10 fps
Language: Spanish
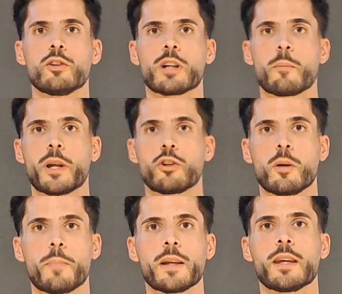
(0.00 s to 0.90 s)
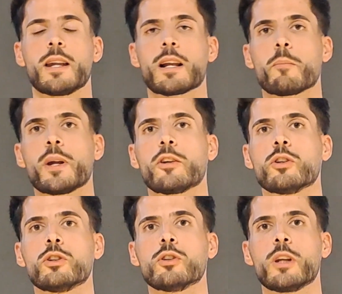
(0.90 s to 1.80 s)
año en el Campeonato de España y en el
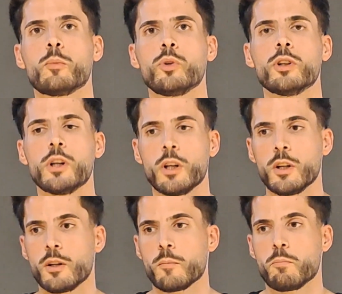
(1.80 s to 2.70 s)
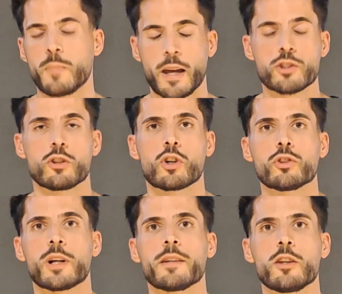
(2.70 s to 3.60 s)
Campeonato del Mundo me han hecho dos
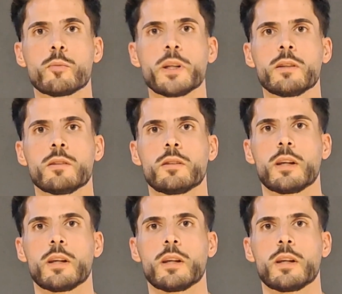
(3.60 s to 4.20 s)
controles antidoping,